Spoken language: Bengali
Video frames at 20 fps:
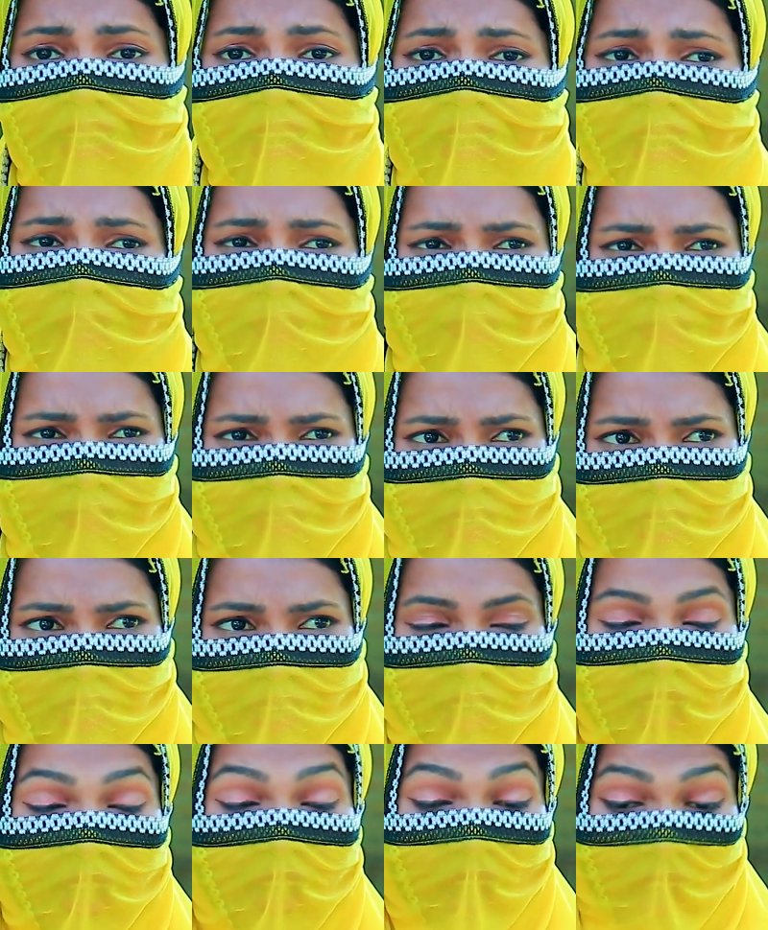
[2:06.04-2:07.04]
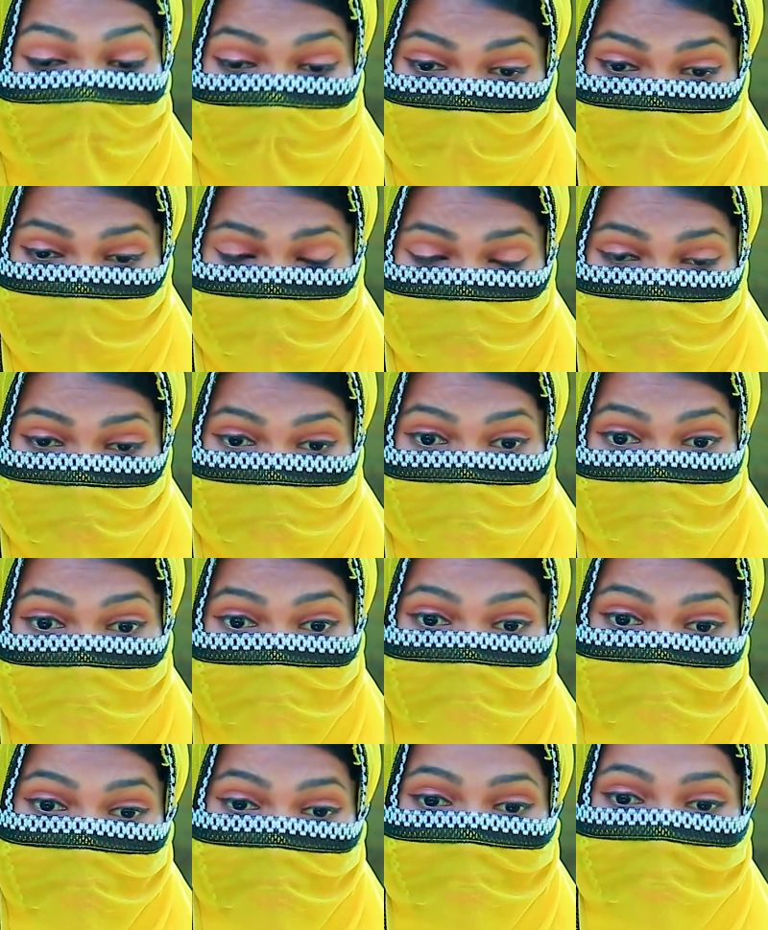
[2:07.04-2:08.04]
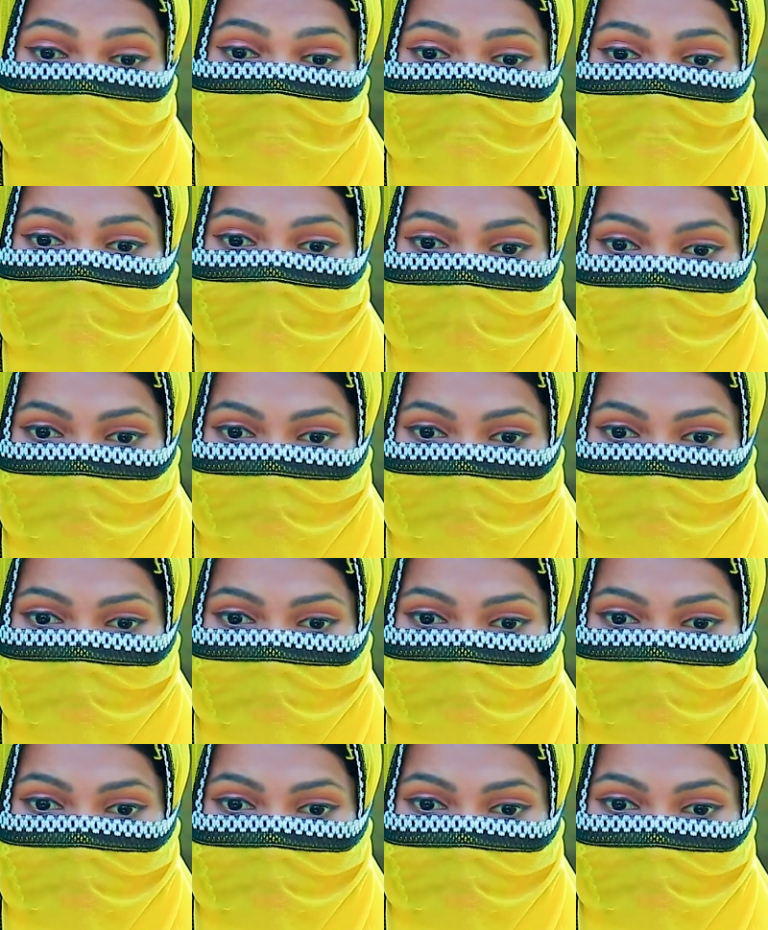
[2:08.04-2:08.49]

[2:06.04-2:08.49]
কে আপনি আমি একটু রাগ দেখিয়ে